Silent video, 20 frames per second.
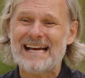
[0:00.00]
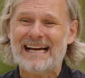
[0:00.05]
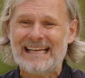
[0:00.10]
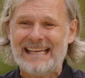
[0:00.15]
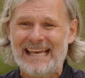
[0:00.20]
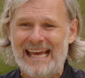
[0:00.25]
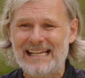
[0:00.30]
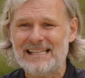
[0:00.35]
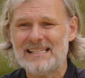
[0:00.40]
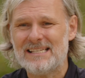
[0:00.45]

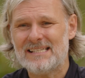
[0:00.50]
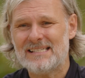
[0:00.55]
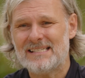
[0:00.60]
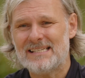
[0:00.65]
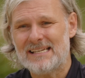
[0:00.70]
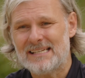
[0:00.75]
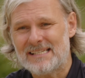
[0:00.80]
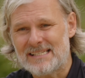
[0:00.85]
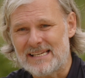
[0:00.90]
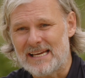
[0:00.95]
ergänzt
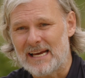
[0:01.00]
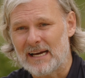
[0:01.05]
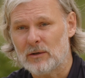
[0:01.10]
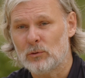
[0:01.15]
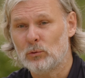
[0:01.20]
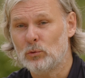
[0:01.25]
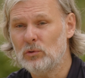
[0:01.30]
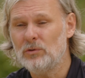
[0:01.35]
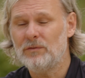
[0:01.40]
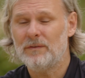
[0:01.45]
sich sehr
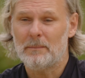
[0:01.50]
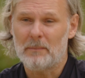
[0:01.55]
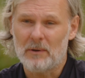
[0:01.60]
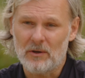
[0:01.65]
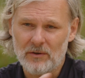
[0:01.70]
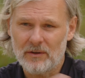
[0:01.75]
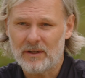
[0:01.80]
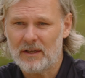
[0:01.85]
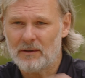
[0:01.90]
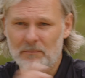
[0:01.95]
gut. Wir
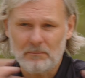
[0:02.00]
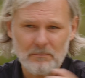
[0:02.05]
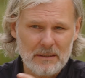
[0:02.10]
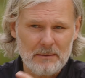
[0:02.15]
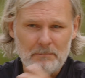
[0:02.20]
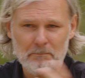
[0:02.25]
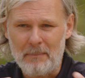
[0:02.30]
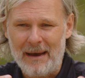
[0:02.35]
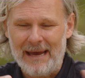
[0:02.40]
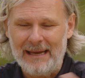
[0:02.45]
machen ja
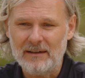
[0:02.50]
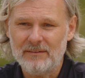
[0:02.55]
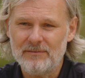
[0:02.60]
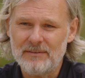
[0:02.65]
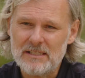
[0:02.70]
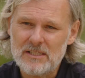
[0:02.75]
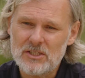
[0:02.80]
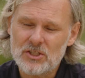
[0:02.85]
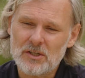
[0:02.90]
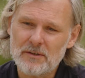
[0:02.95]
beiden
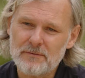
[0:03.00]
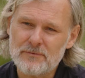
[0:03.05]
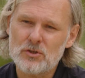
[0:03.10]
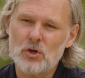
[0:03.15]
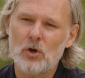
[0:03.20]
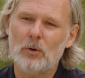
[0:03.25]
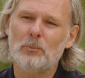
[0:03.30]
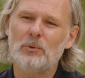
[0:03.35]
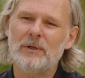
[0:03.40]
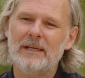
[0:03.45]

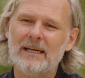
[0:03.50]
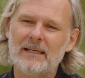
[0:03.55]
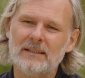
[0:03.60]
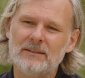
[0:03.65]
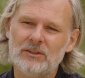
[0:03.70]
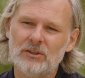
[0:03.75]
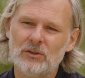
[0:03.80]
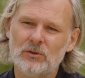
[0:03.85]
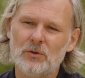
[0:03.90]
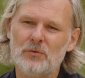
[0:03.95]

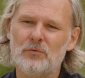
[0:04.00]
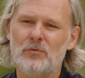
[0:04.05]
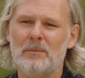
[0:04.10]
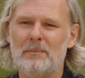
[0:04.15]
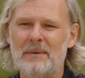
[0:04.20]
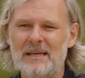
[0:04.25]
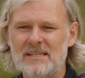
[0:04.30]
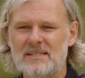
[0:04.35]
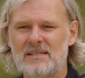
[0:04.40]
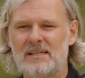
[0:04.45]
Wissenschaftskommunikation und für
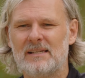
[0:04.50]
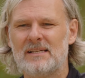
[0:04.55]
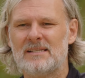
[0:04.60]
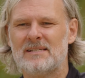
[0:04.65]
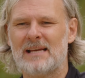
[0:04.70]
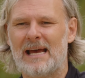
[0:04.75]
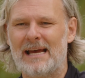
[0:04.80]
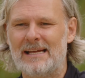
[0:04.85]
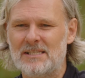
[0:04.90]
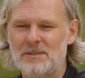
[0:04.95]
mich sind die
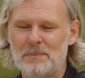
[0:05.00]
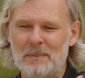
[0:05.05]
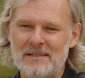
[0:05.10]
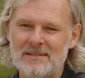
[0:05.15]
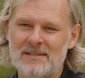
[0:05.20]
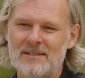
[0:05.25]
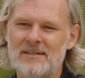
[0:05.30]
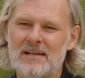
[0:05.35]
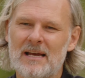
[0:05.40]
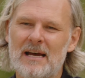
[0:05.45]
Science
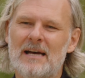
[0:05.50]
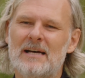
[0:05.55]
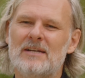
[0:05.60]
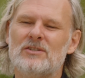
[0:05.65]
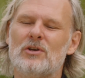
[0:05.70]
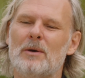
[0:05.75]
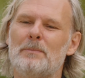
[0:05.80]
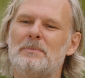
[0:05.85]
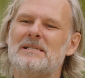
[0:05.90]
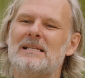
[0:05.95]
Busters
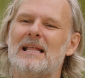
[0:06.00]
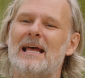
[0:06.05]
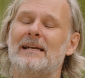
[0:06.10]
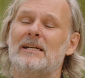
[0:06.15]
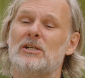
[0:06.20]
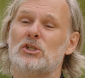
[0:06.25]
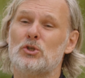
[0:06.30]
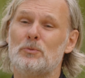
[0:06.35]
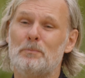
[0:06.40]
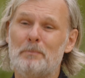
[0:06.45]
so ein bisschen
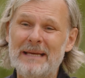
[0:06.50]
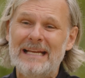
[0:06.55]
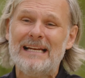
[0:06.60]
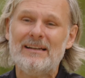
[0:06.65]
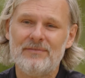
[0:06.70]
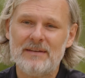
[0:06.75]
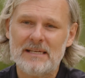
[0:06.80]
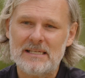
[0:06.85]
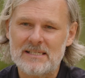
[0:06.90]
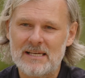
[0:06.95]
eine
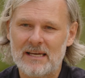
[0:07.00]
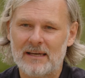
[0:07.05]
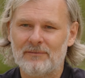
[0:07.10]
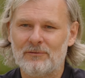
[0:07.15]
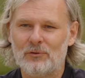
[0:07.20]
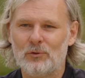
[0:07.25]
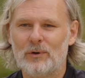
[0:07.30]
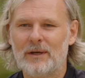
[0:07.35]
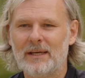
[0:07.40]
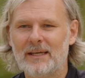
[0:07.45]
Spielwiese,
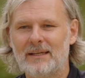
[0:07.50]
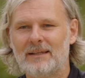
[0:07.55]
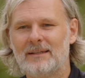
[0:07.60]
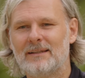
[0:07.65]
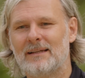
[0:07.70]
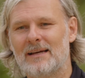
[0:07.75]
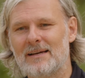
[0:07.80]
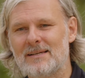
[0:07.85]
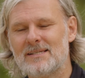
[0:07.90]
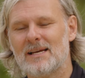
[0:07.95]
wo ich
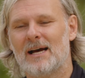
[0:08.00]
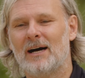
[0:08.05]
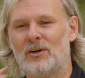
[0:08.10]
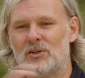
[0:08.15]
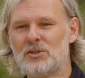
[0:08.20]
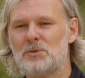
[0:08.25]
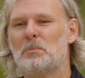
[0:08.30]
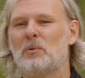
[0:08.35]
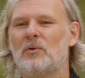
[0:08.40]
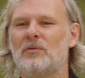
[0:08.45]
das
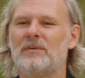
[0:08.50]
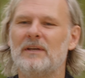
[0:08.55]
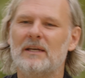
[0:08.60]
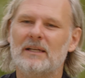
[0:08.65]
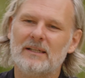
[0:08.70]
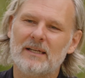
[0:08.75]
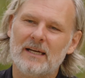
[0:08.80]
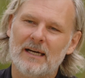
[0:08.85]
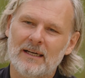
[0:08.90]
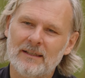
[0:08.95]

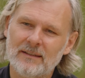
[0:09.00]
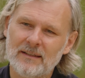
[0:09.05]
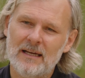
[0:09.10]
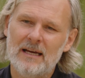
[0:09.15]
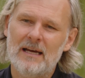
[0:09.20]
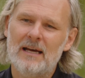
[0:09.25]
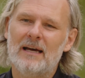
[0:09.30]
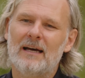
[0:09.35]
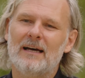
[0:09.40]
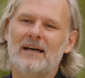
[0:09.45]
ausprobieren kann,
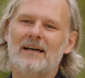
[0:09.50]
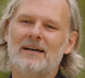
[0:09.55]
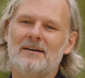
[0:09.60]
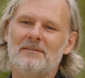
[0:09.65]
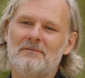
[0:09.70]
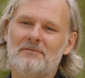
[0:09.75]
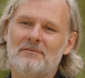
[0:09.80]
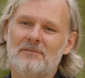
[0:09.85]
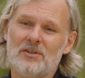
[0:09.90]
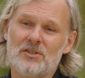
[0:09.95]

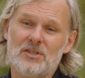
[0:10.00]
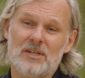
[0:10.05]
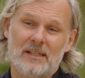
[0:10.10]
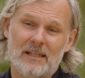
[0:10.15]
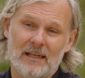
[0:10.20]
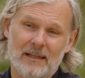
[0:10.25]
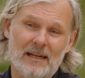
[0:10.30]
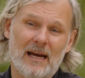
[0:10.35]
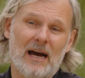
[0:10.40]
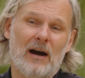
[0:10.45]
äh, was ich
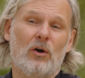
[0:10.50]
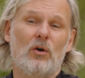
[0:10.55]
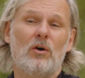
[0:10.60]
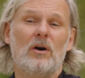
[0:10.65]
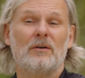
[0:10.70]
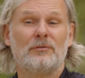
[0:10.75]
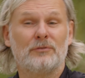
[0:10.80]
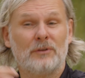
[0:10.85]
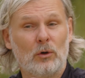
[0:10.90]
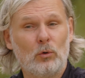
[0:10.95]
dann
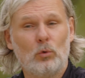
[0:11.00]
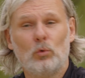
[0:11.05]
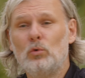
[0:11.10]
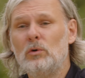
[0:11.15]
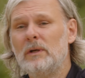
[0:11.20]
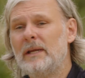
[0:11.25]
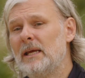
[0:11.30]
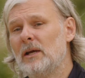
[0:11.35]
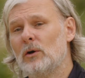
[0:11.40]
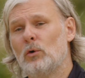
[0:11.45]
auch auf der
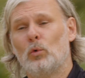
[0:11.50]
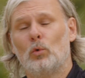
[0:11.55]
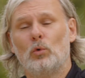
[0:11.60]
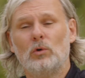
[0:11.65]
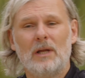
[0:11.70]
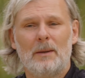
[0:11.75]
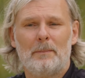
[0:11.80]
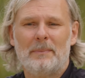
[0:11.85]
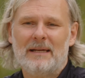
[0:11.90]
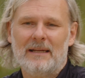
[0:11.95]
Uni
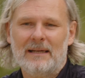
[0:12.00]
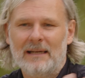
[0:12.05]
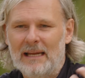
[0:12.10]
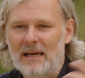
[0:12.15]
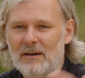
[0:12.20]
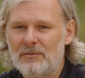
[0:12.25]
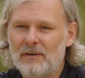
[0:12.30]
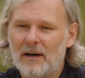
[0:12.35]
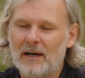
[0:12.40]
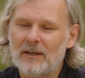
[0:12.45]
oder bei den
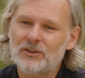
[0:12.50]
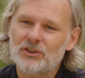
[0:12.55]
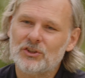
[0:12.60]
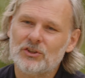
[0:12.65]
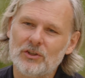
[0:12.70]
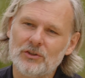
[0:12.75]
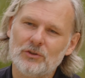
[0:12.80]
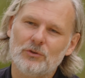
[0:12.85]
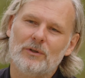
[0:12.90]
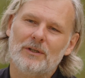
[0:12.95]

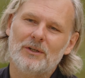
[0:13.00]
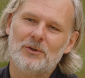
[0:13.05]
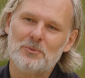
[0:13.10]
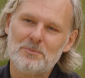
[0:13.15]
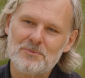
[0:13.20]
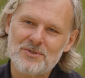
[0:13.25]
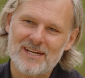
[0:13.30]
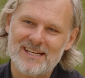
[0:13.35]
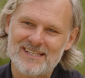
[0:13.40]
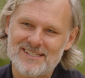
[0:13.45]
Lehrveranstaltungen
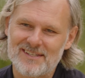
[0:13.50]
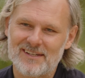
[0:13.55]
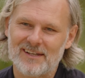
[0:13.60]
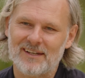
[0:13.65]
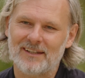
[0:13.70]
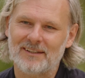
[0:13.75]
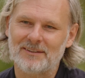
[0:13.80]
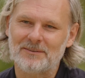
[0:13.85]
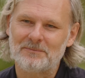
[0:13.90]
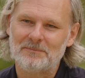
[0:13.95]
umsetzen
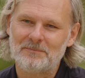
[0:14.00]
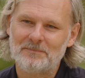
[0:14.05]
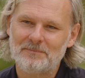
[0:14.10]
kann.